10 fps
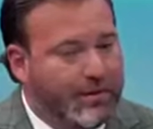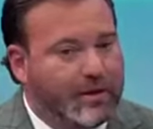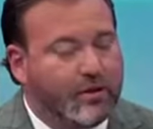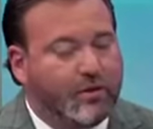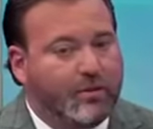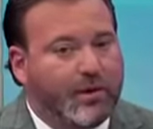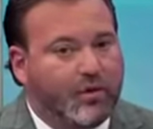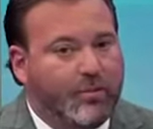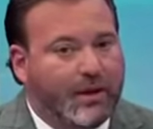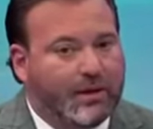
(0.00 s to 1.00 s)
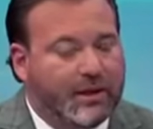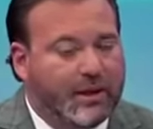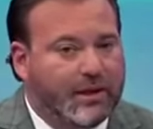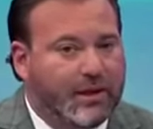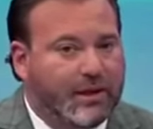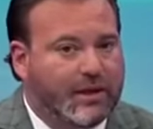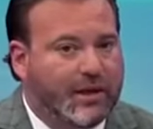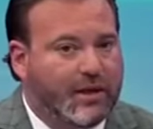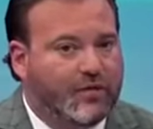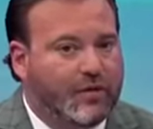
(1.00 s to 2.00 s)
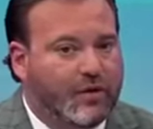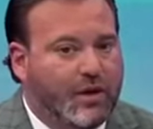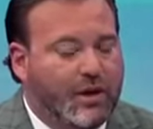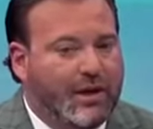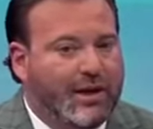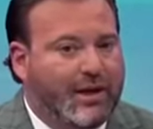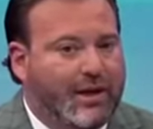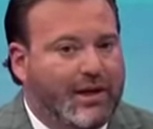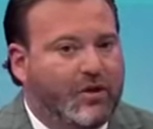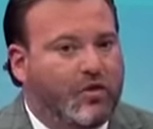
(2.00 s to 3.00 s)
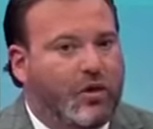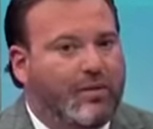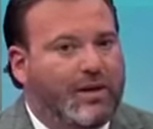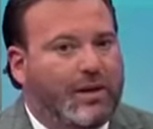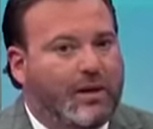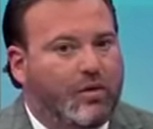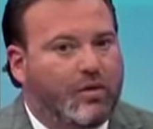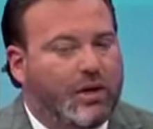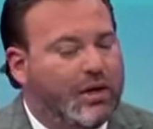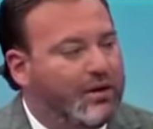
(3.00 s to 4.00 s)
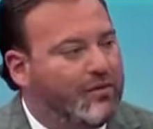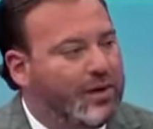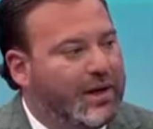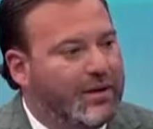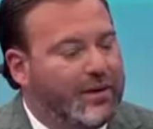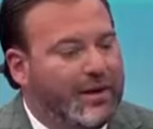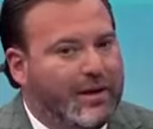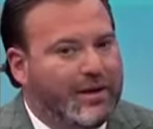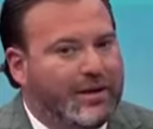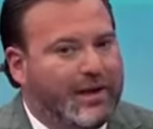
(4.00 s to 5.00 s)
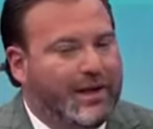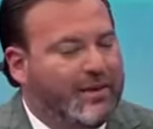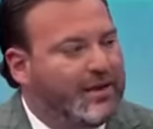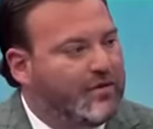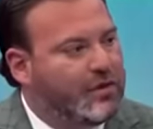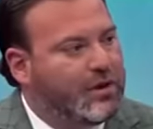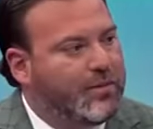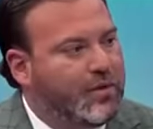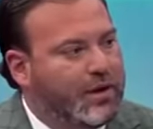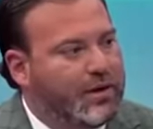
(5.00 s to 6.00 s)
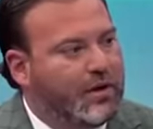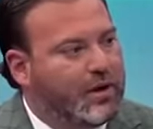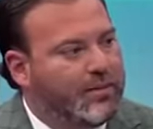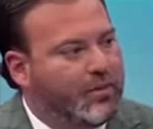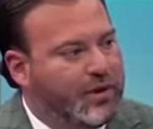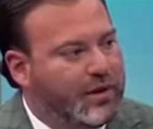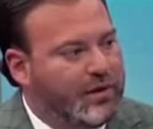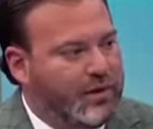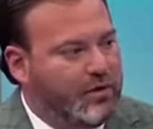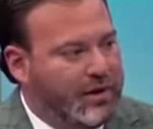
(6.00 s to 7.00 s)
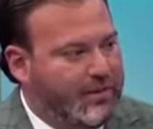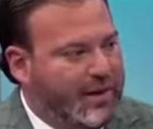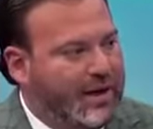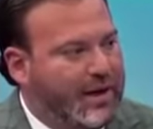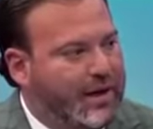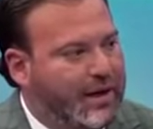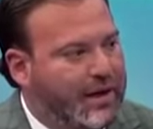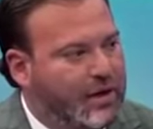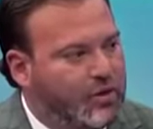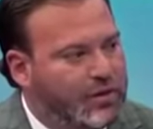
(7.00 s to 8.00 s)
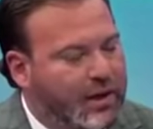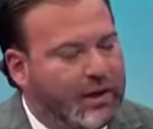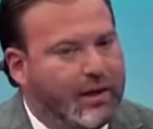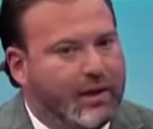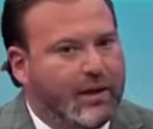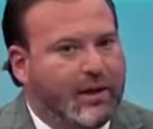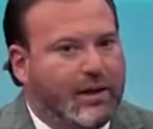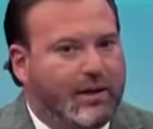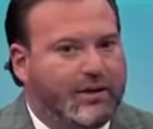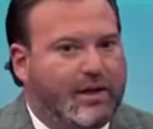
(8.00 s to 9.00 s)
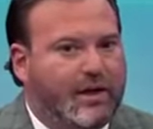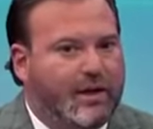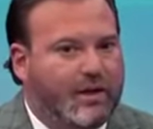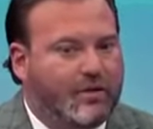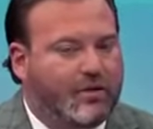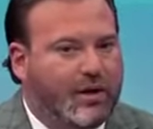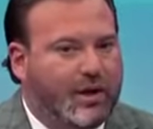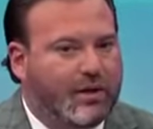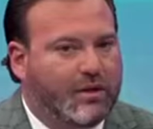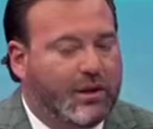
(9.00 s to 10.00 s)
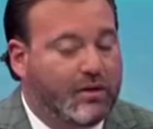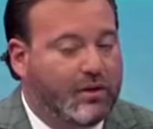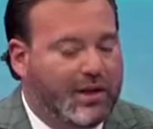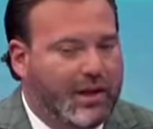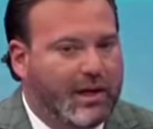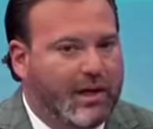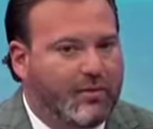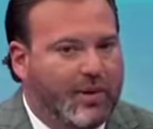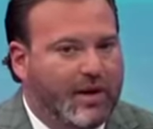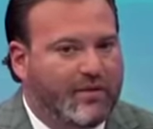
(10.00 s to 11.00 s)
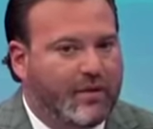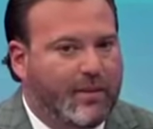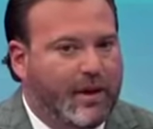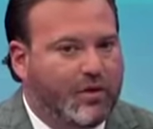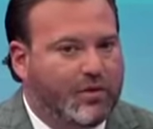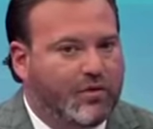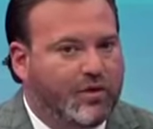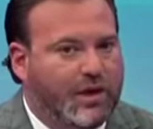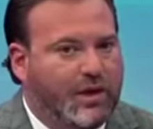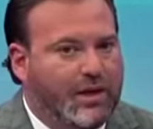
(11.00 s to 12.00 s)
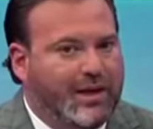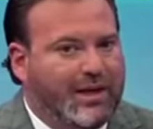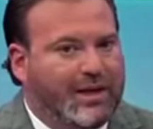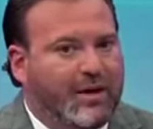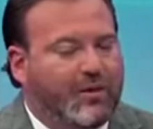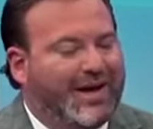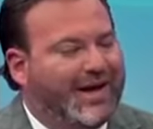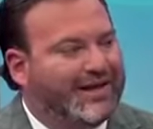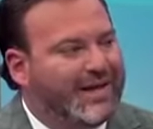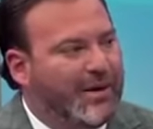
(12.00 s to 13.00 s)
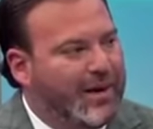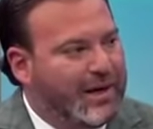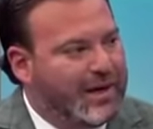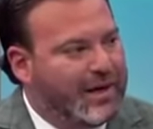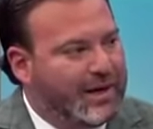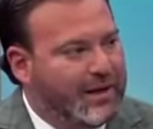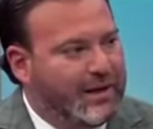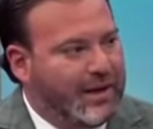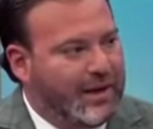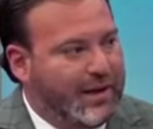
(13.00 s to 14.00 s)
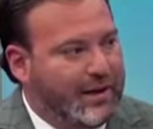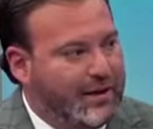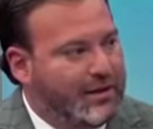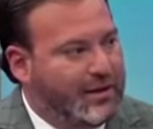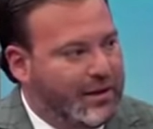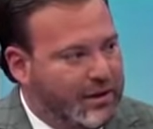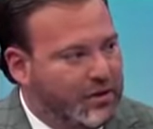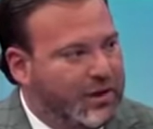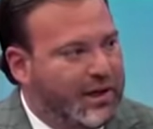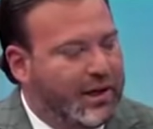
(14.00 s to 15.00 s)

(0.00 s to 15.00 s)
elemento preocupante que tenía esta elección, que es que no había una, una delimitación de poder de lo, que pudiera, de lo que va a ejecutar estos, estos delegados para la Asamblea Constitucional y le da una carta blanca a estos